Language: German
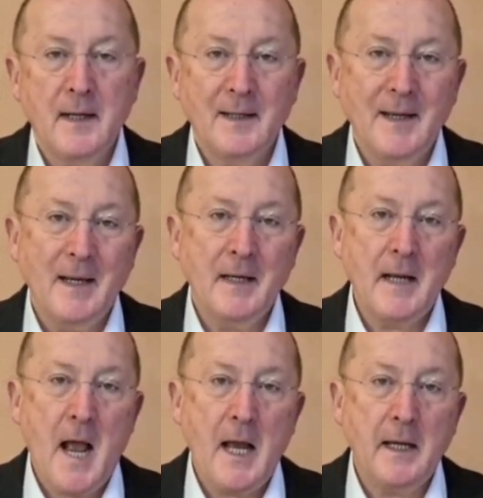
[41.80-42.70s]

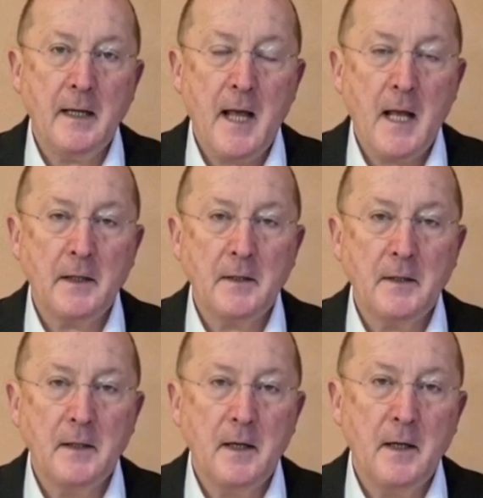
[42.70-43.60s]
den Heiland
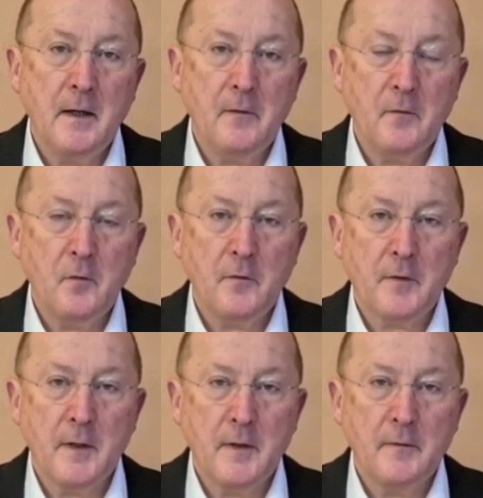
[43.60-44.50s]
Jesus
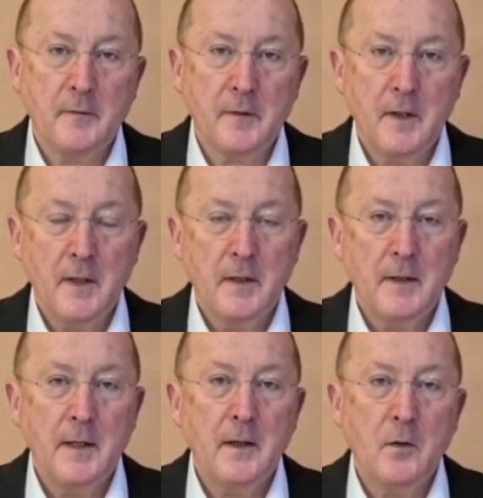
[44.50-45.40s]
Christ,
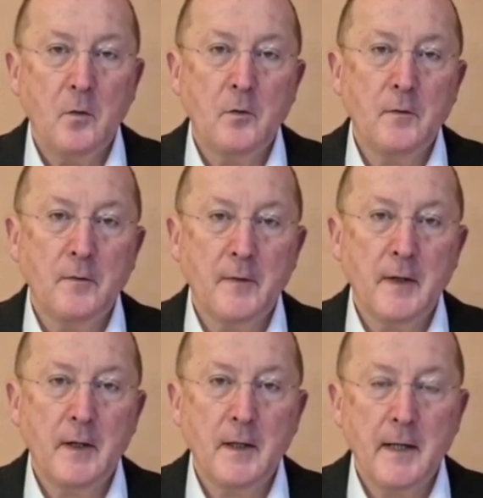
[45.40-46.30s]
der
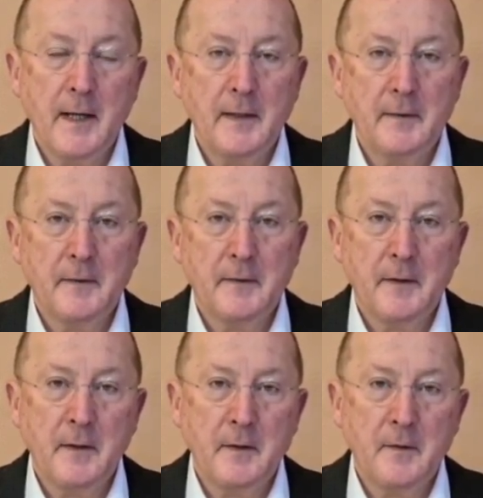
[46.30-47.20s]
unser
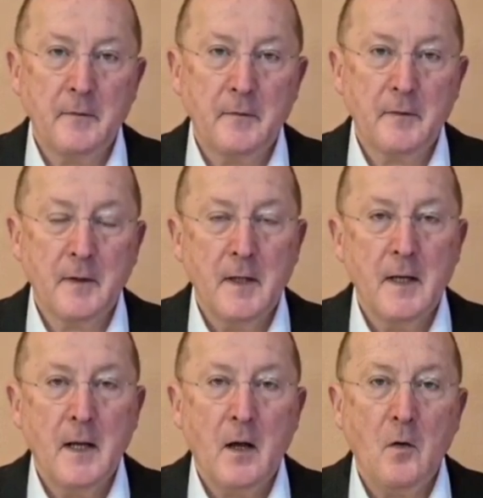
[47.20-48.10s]
Retter ist,
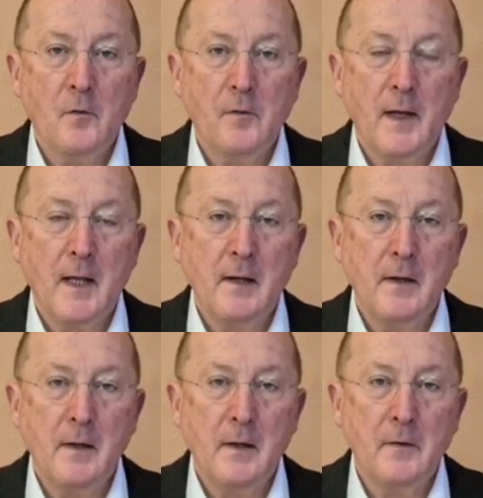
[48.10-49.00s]
aus
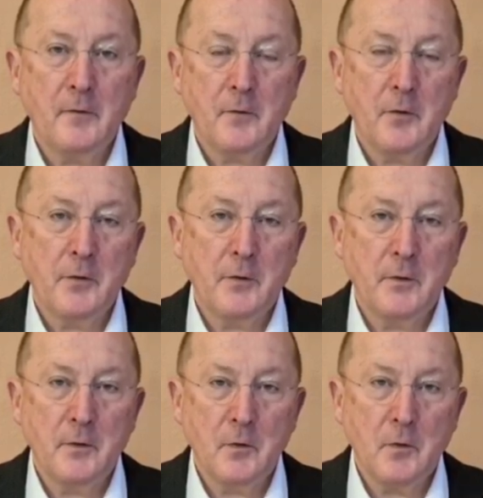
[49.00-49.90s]
aller
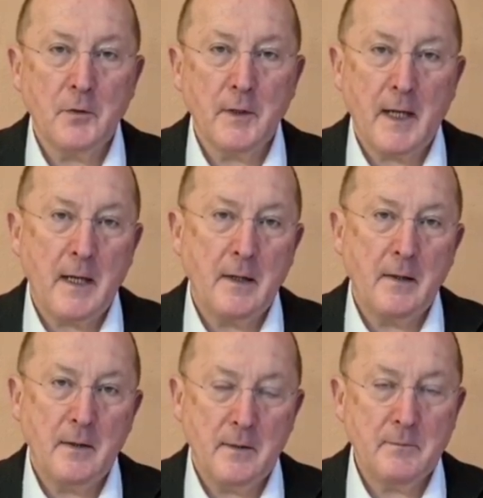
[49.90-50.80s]
Sünd und
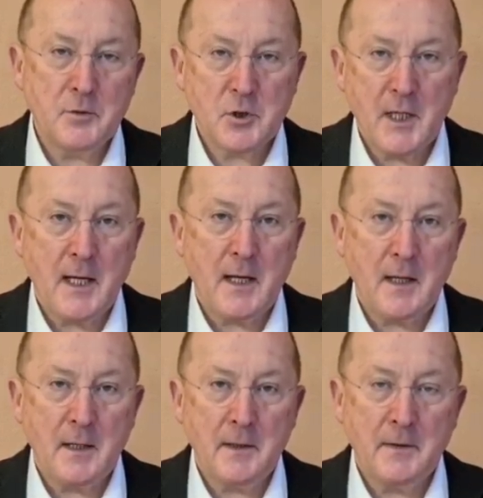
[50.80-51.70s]
allem
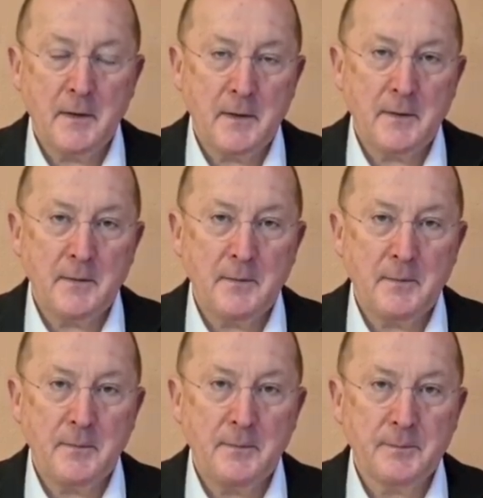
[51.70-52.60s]

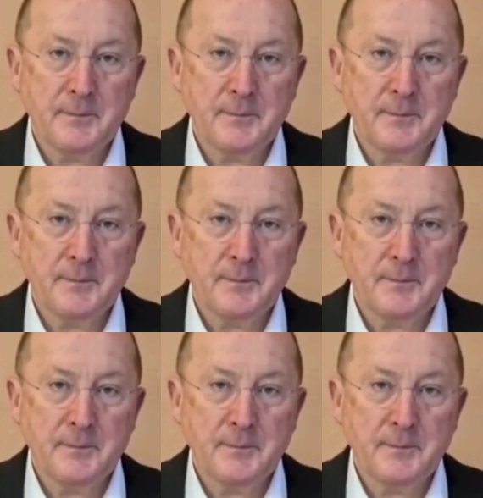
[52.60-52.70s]
Schaden.